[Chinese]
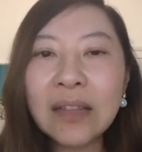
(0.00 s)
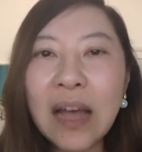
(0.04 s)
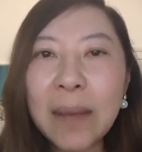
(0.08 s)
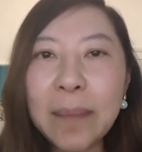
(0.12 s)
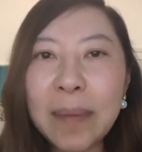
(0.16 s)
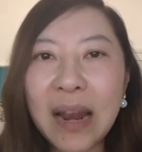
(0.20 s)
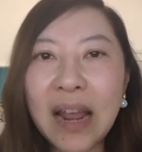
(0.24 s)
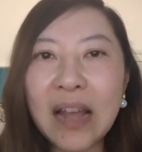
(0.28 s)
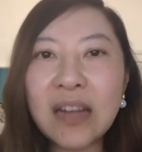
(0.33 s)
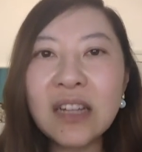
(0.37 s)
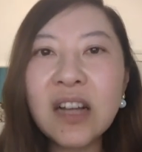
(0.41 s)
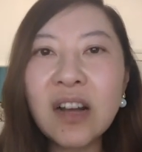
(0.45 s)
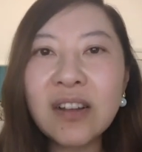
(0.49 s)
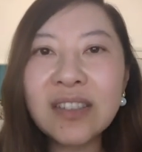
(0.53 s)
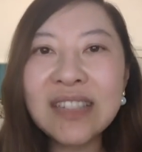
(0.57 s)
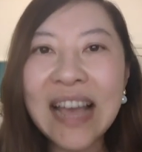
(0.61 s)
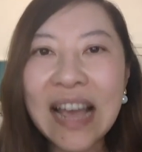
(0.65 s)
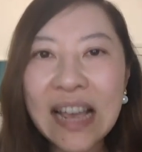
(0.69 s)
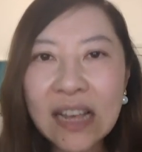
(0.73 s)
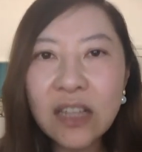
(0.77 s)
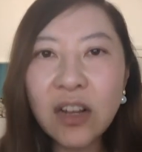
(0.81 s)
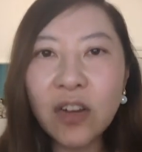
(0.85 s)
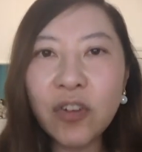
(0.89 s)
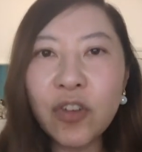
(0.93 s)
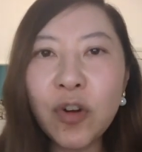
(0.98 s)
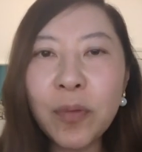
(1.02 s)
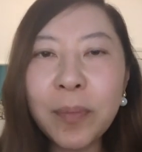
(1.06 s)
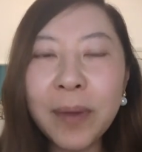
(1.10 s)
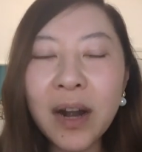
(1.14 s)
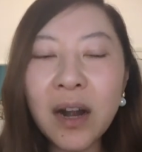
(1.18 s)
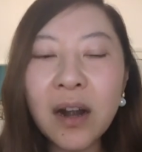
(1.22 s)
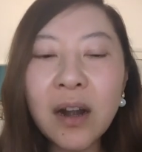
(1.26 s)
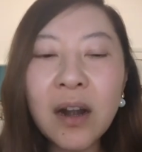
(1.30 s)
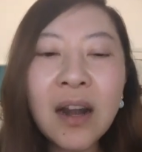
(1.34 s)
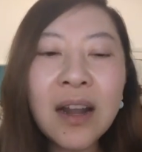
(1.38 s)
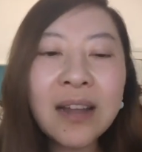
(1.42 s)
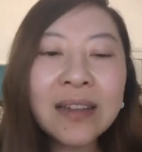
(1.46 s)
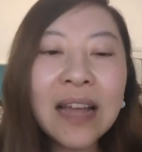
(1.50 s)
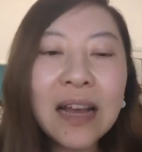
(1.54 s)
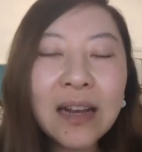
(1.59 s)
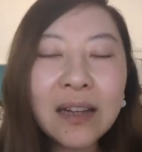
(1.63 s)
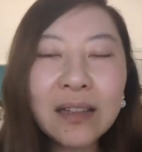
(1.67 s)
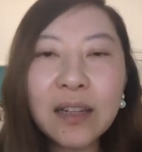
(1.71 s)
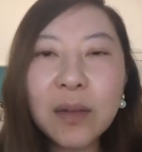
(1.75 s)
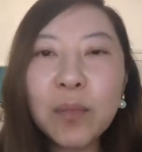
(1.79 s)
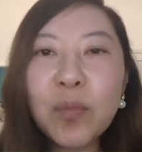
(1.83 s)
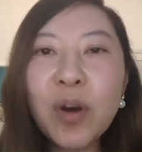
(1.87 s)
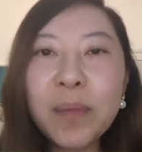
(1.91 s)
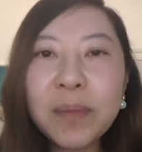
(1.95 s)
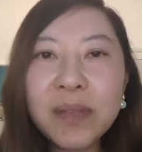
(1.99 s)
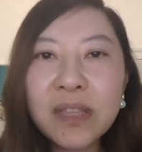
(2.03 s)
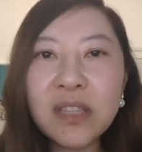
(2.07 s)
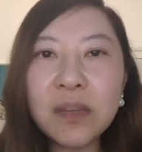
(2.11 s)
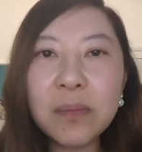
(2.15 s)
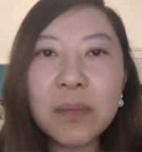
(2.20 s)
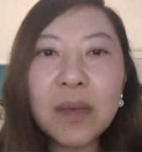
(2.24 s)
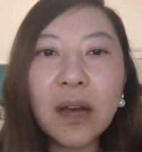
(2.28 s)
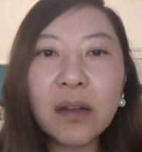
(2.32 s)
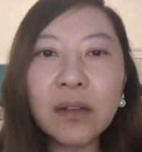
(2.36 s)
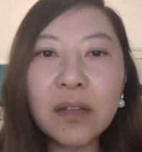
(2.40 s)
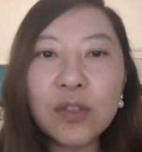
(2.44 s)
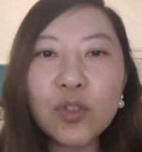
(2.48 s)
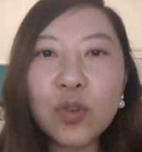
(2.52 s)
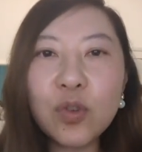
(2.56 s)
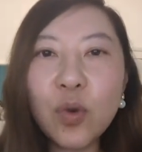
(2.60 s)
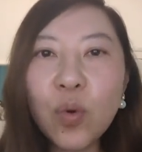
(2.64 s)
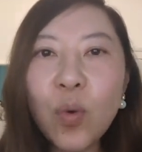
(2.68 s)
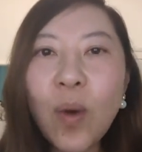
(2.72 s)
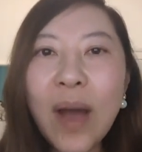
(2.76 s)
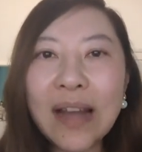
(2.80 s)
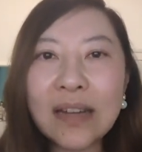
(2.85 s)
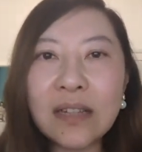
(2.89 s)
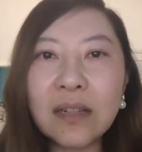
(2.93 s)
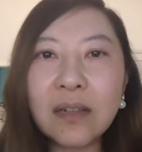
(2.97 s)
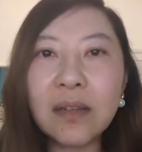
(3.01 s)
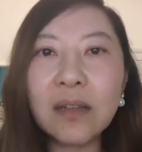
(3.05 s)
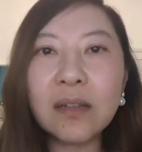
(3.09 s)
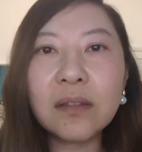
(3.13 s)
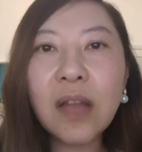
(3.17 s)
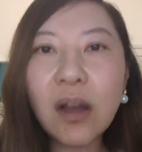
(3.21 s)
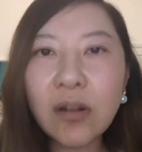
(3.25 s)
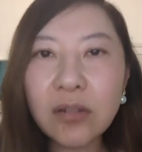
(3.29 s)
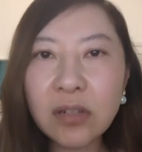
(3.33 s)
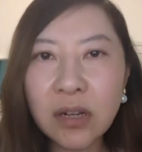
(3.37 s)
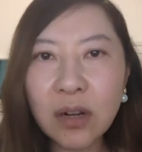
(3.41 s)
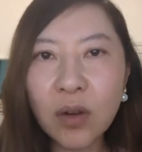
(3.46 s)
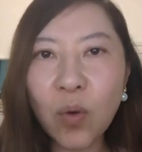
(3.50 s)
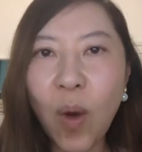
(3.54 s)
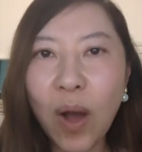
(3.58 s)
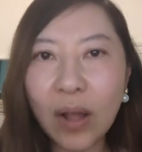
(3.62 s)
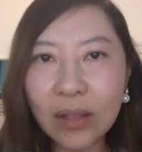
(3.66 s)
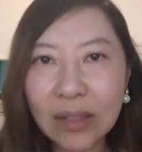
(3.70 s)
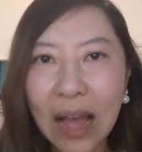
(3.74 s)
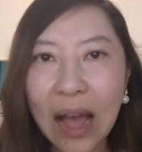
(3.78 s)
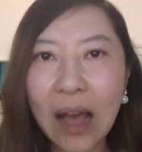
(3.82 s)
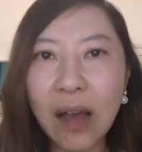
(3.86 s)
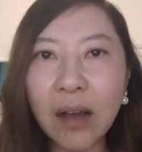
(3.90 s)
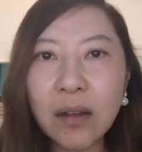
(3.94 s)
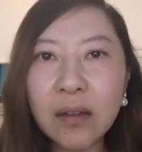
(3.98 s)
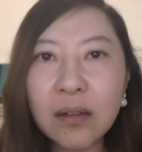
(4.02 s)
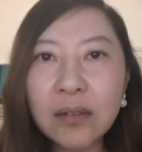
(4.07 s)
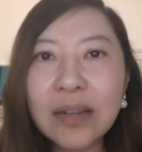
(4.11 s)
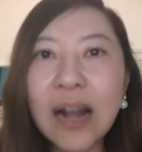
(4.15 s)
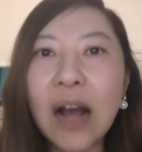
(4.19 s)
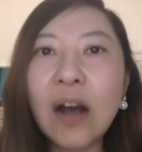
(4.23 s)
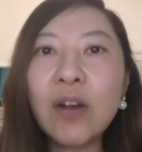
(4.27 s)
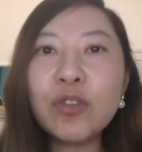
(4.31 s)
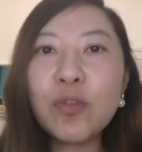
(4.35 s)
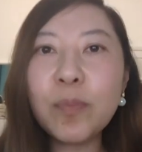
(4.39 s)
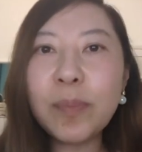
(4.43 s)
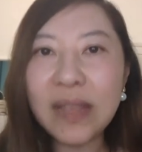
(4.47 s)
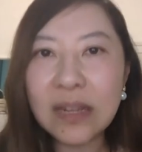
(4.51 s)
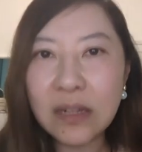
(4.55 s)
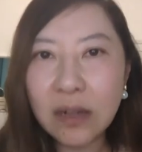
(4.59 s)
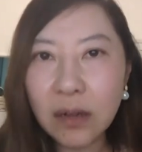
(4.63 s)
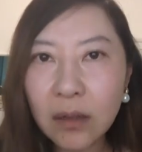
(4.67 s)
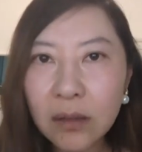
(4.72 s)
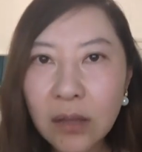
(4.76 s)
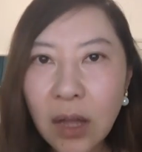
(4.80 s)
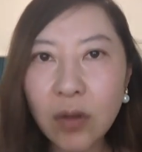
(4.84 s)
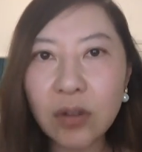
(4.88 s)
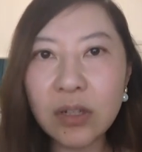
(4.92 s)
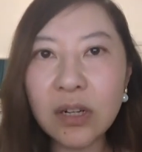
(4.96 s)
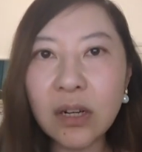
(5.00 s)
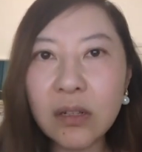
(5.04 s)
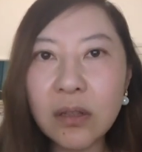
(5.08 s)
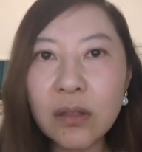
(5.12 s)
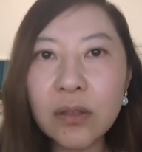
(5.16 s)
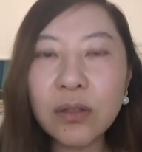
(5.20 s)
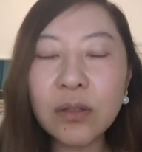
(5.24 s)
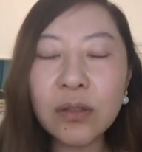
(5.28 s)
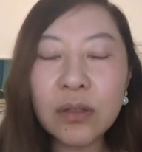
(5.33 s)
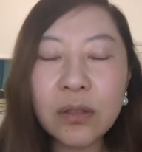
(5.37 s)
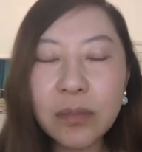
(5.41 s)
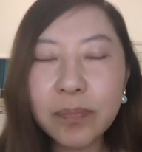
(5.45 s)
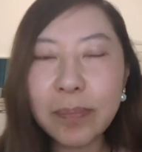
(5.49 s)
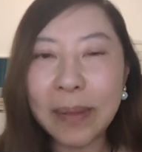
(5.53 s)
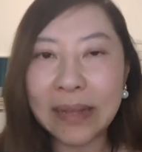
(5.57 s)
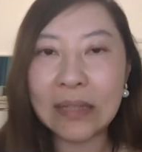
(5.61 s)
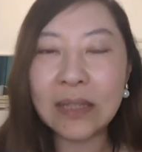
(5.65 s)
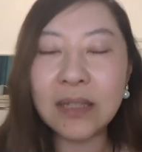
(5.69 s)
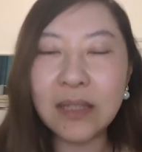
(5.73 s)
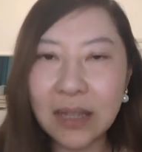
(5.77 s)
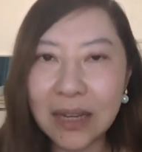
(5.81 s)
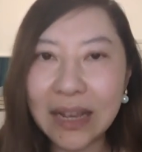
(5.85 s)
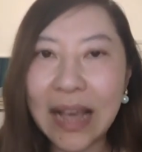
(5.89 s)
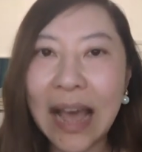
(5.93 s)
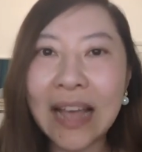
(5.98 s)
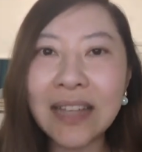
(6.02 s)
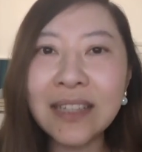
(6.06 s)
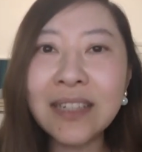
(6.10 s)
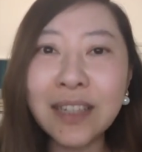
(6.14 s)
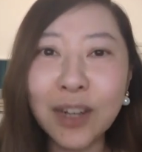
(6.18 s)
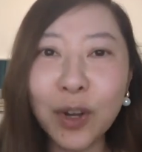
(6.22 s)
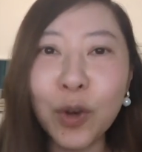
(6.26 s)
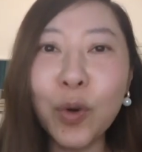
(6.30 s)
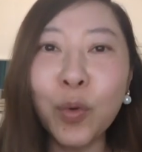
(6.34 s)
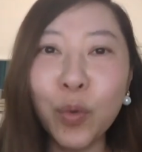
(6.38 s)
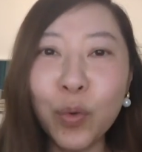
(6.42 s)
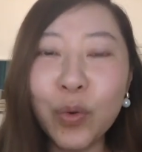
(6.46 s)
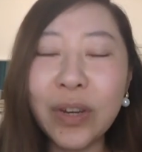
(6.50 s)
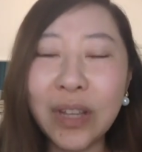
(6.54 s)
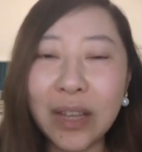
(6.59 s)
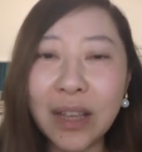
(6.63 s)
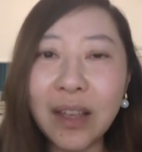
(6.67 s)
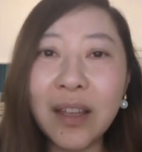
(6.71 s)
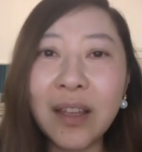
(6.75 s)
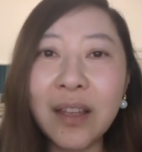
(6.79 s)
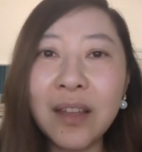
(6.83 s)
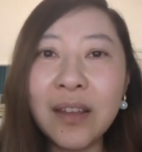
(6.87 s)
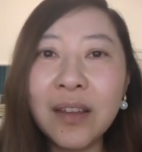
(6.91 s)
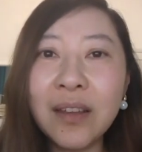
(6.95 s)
他本来是要加一脚油门，他可能莫名其妙的就挂成了倒车档，然后就变成了倒车，把自己开进了湖里。